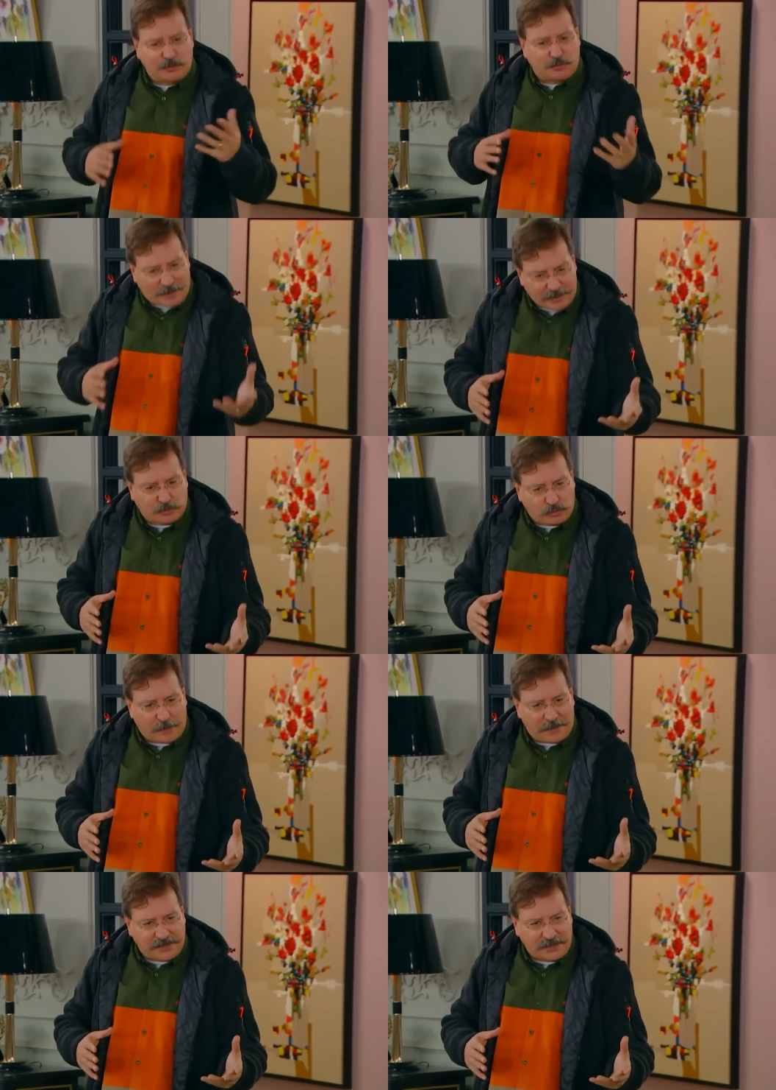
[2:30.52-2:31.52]
durumlarda
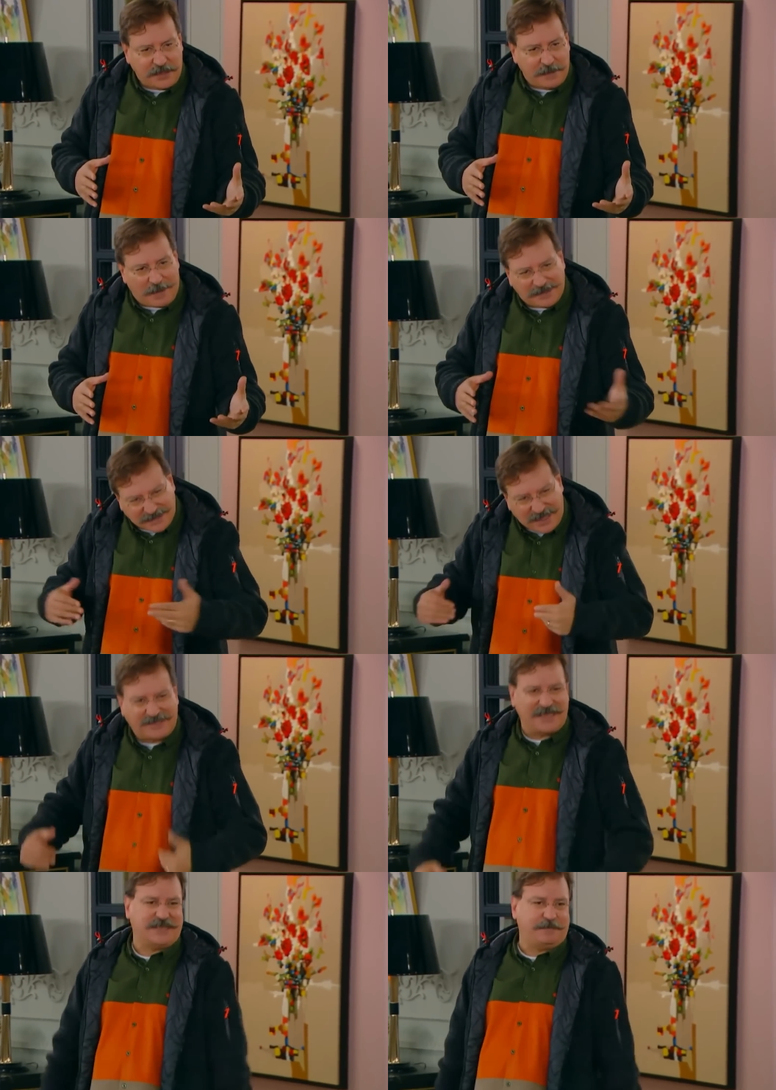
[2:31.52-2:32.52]
kullanmak için bazı
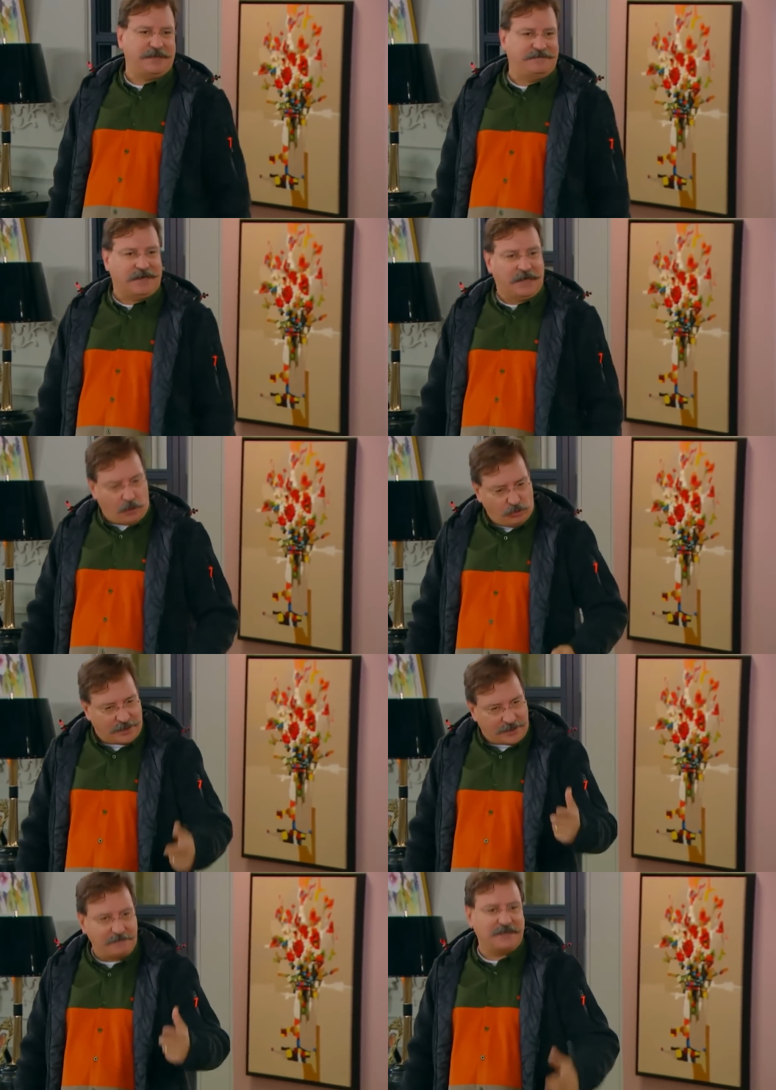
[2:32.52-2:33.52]
sahte hesaplarım var.
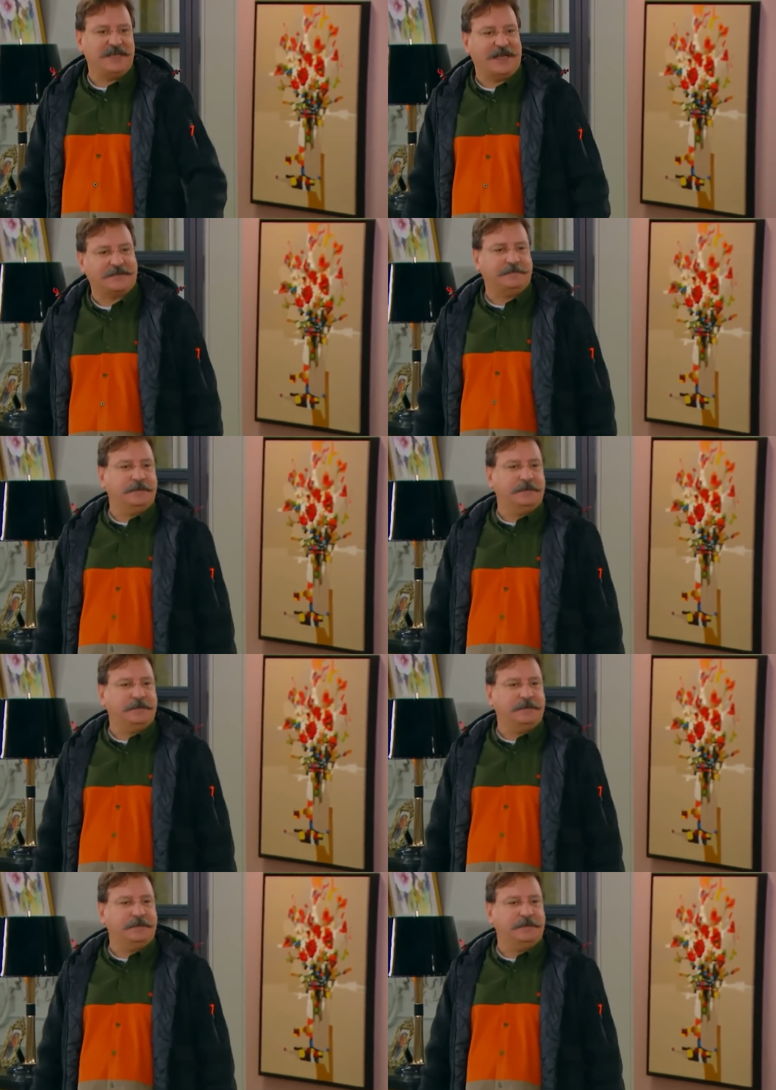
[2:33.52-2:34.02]
Onlardan biriyle attım.